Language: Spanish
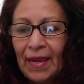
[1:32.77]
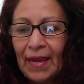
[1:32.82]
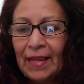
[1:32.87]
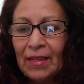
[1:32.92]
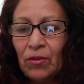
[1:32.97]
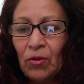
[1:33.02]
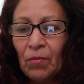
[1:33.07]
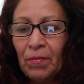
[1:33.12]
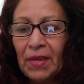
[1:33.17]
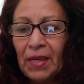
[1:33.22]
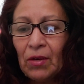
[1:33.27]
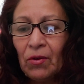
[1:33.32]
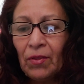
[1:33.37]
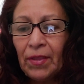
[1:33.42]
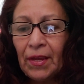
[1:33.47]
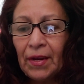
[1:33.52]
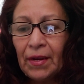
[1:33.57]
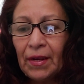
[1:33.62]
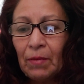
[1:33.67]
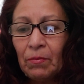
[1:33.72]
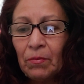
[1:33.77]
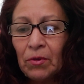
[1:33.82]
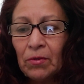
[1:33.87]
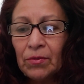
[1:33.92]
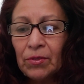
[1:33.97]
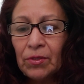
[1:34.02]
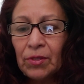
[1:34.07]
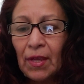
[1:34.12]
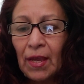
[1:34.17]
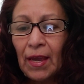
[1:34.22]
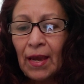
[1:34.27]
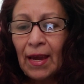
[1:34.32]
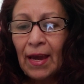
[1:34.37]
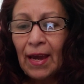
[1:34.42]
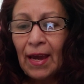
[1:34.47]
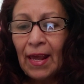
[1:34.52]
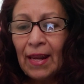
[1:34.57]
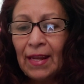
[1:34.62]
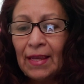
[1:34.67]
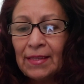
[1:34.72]
El domingo de Ramos,
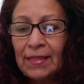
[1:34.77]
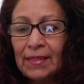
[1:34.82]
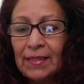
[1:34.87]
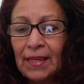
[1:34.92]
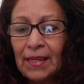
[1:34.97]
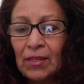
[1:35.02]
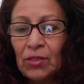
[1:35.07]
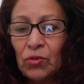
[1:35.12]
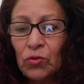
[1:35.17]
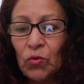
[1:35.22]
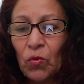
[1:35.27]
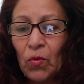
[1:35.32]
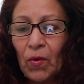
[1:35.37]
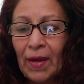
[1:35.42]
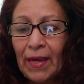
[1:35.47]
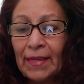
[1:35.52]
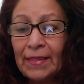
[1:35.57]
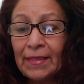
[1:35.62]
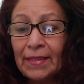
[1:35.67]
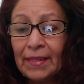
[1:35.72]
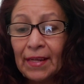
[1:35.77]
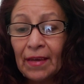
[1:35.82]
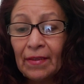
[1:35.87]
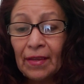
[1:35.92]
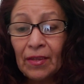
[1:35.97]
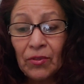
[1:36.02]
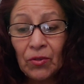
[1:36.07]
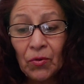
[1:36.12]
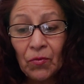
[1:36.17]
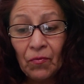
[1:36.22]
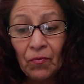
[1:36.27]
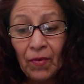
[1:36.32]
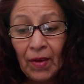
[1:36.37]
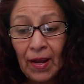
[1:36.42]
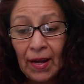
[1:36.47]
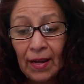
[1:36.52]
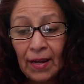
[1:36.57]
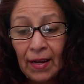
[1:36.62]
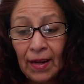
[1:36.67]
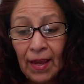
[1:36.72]
al hacer su entrada
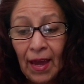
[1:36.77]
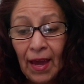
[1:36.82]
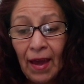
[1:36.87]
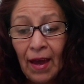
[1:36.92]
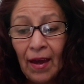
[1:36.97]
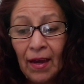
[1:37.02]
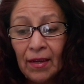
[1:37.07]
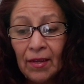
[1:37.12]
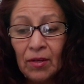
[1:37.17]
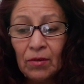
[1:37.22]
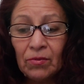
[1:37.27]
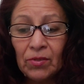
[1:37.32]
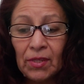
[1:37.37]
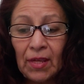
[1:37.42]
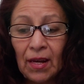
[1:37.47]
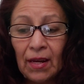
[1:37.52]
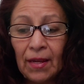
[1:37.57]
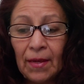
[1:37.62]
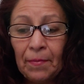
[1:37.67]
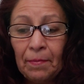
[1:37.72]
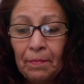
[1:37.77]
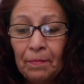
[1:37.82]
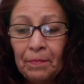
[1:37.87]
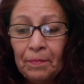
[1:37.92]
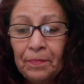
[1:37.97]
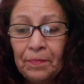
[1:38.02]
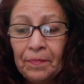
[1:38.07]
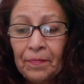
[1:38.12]
triunfal a Jerusalén,